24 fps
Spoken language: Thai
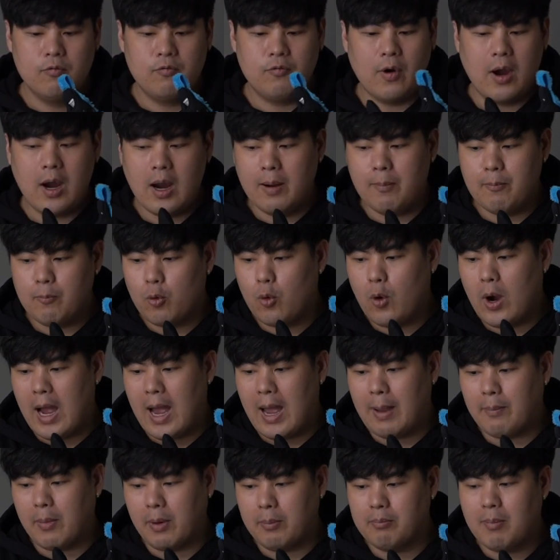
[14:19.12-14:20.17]
เฟิร์มกว่า
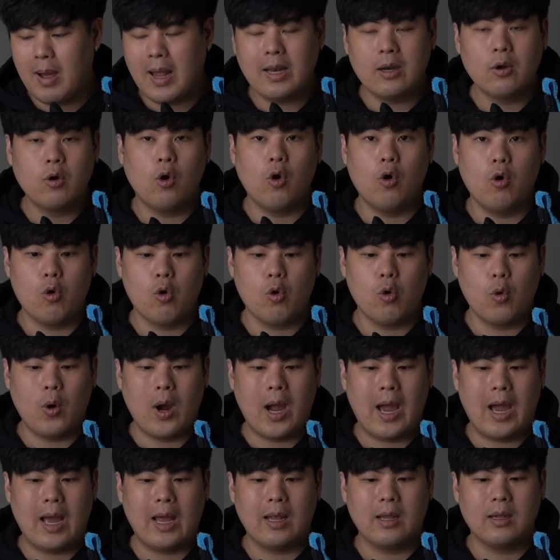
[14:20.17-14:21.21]
มันมั่นคงก
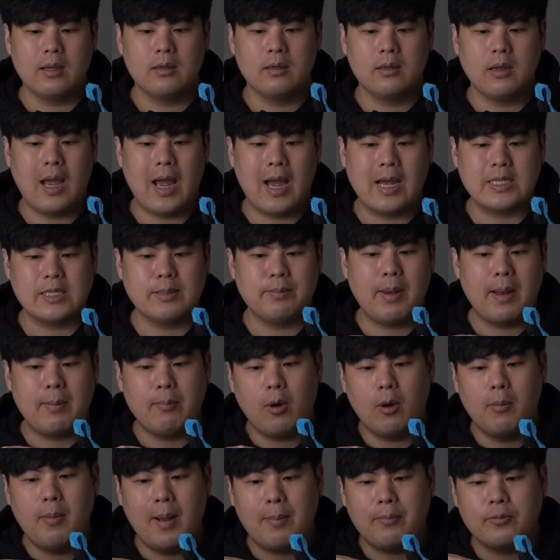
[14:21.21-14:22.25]
ว่า อาจจะเป็น
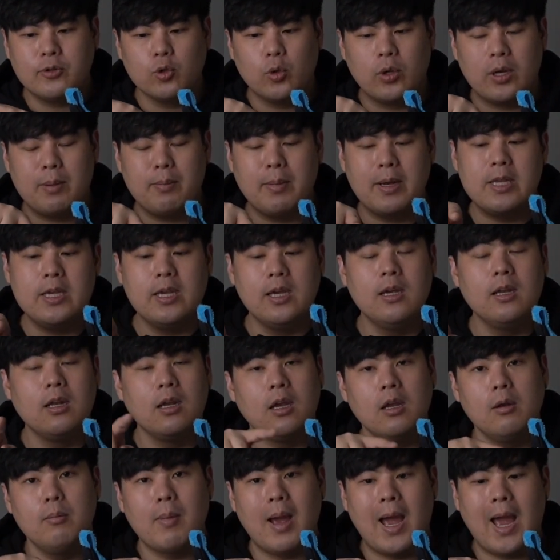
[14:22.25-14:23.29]
เพราะแบบส่วนที่มันยื่น
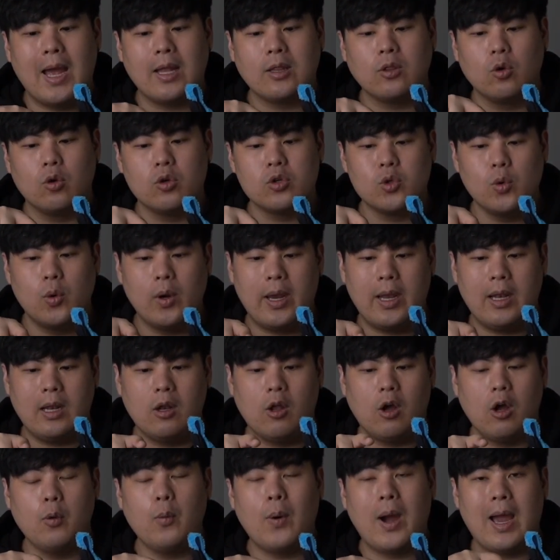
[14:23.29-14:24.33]
ขึ้นมาตรงช่วงเอ็น
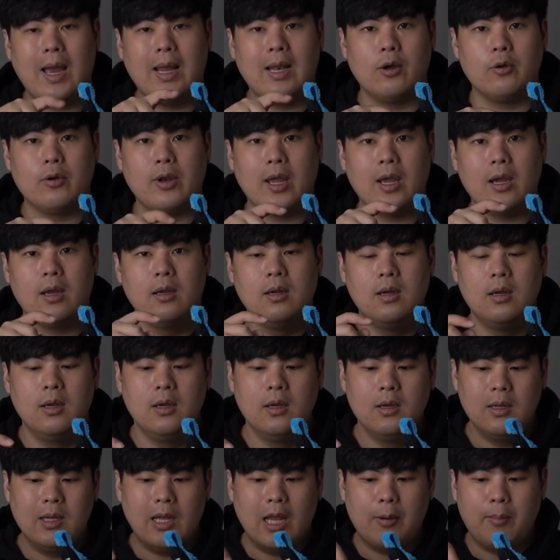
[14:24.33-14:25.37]
ร้อยหวายเราเนี่ย
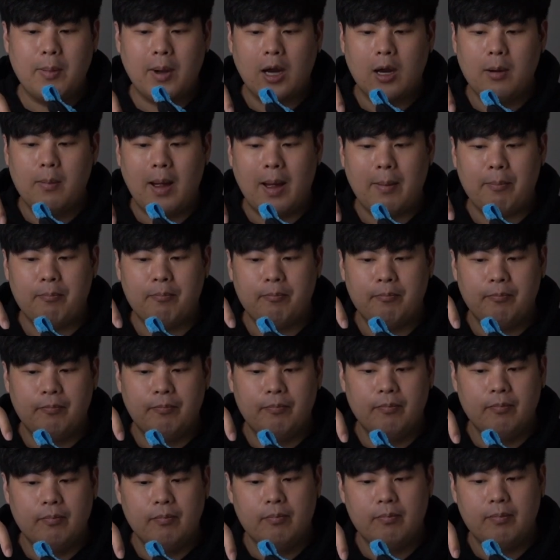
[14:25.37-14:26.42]
แล้วมันก็แบบ
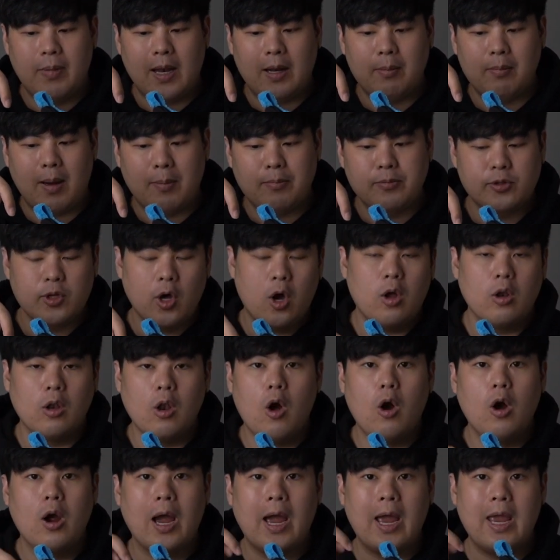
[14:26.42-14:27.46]
เป็นแบบเซาะ
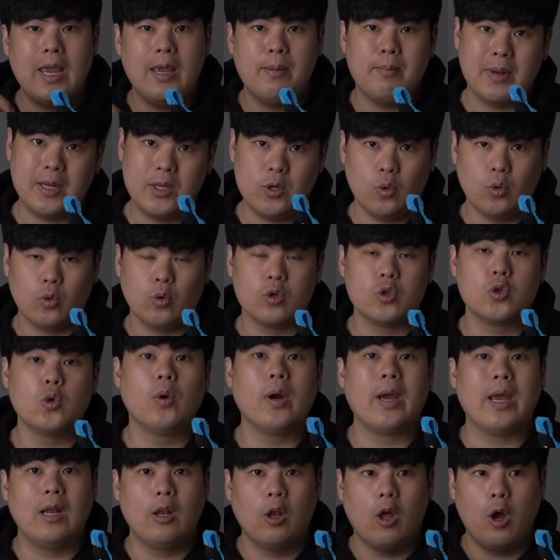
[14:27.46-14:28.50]
ล่องให้มันอยู่ตรงช่
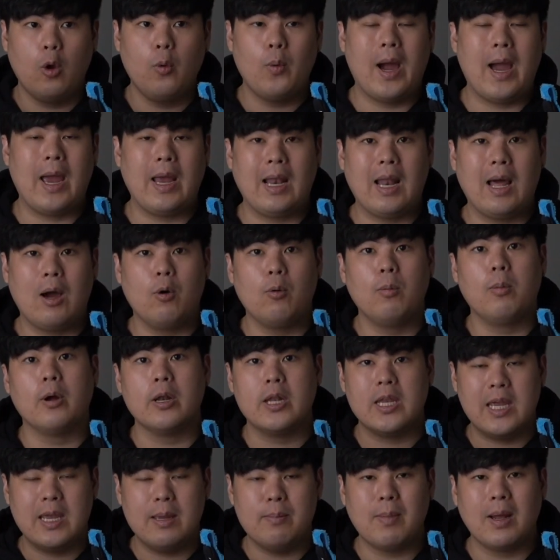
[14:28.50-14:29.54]
วงเอ็นร้อยหวายเราพอ
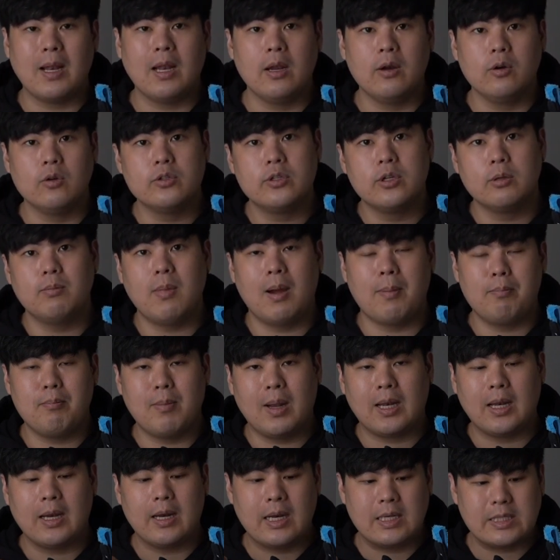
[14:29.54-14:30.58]
ดีมันเลยรู้สึกแบบ
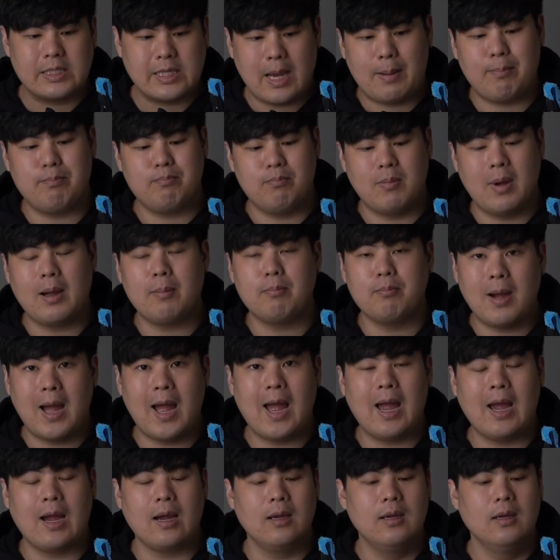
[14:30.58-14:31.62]
มันกระชับ
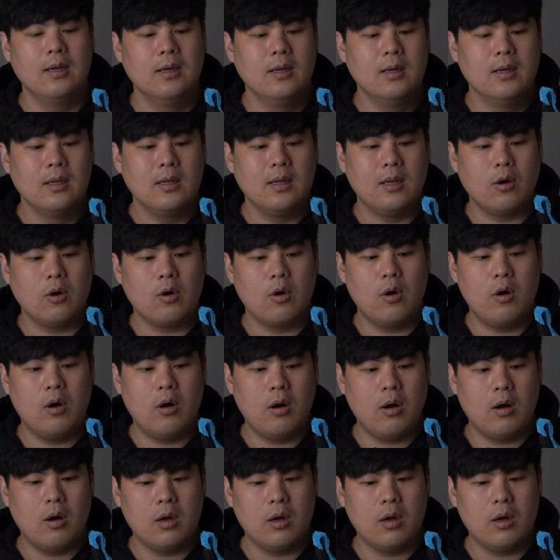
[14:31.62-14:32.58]
มาก ๆแล้วก็